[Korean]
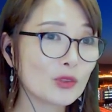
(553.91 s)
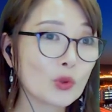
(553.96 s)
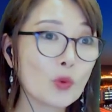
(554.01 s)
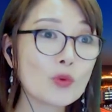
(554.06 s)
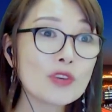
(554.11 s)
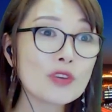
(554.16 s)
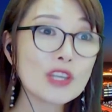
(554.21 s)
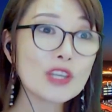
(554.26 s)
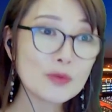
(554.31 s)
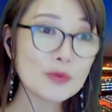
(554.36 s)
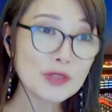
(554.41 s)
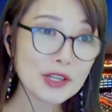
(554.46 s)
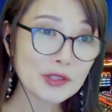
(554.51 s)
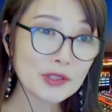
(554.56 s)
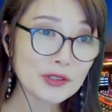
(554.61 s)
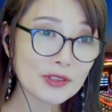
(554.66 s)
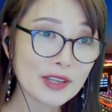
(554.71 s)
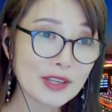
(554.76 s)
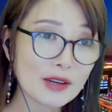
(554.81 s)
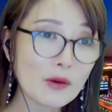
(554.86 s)

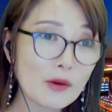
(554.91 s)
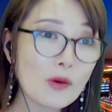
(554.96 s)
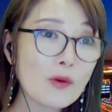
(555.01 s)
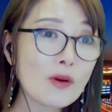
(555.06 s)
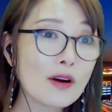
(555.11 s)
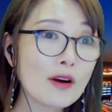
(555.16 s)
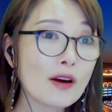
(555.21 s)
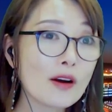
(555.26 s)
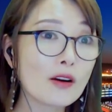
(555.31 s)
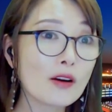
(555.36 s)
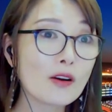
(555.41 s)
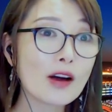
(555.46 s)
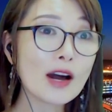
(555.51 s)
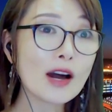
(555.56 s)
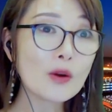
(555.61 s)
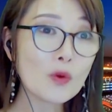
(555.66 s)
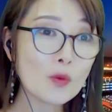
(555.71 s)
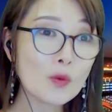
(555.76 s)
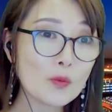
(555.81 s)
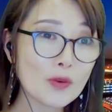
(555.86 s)
동기부여도 되고
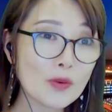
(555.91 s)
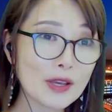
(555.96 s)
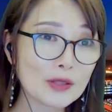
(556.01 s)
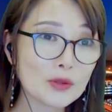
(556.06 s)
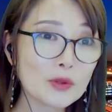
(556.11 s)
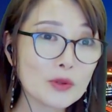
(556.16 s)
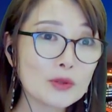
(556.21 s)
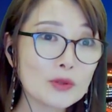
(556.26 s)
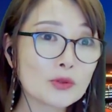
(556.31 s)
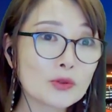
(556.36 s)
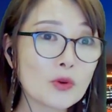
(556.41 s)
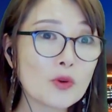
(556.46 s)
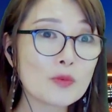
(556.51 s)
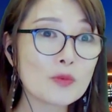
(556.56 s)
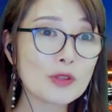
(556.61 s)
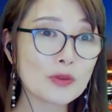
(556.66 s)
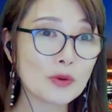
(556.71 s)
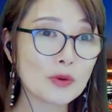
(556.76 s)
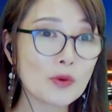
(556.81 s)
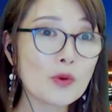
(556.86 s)
어학 공부에도
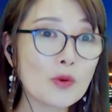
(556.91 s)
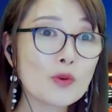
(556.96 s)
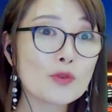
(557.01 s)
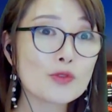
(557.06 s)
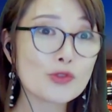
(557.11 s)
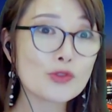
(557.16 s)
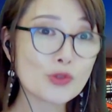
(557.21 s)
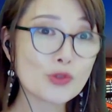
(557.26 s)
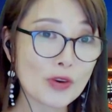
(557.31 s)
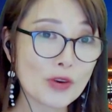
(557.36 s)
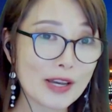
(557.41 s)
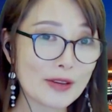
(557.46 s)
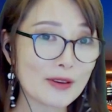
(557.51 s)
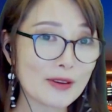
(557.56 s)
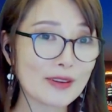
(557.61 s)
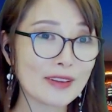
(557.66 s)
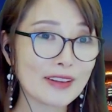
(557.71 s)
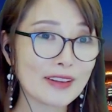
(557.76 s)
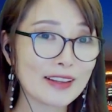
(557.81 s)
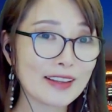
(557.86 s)
도움이 되고
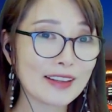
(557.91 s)
좋아요.